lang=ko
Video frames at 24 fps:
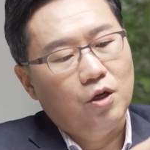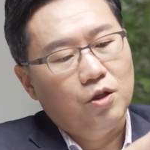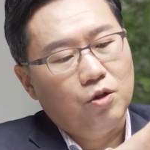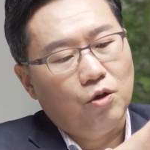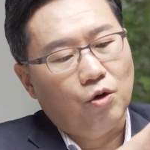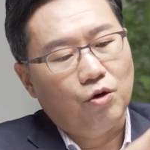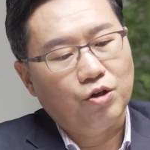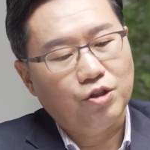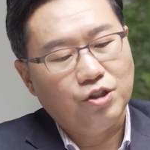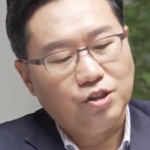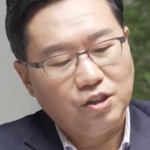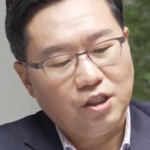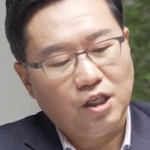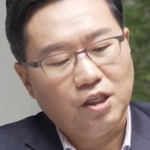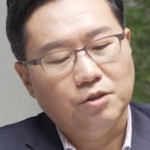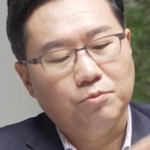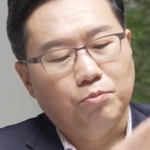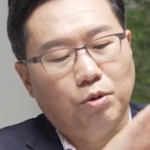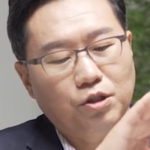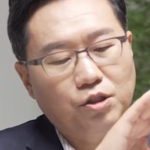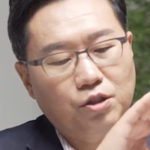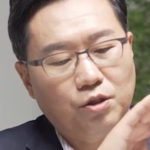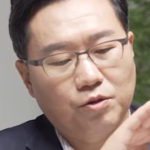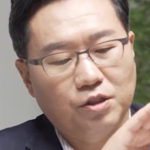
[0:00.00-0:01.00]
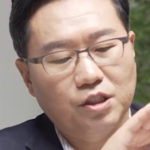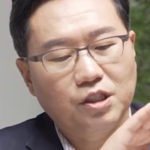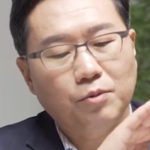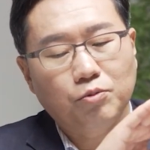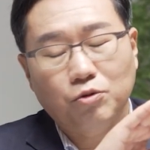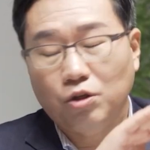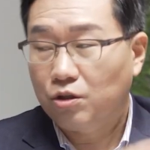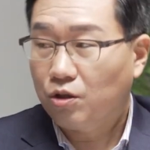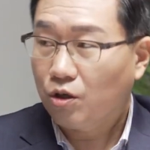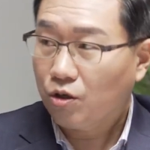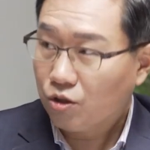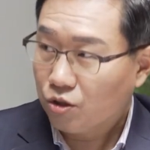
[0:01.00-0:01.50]
떨어진 애는 벌써
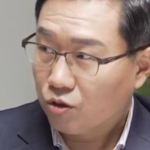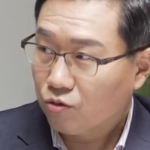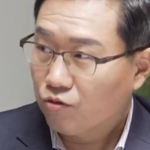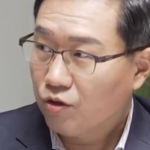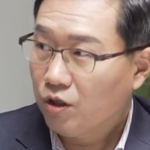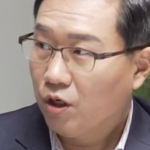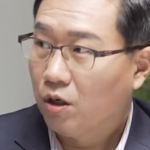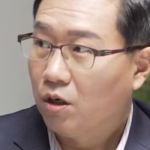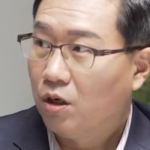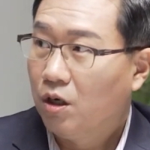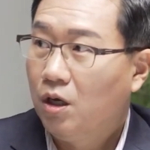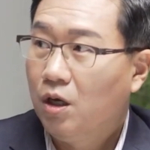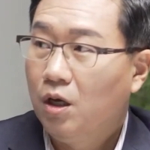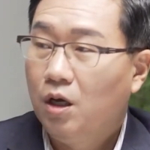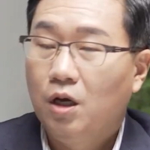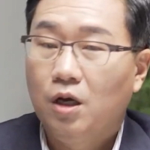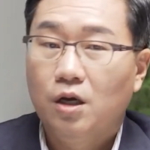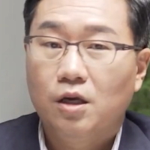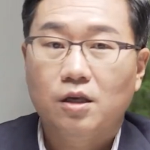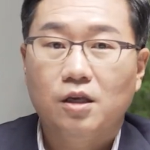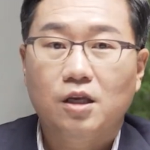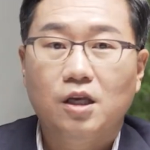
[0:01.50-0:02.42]
그때부터 떨어졌고요. 음.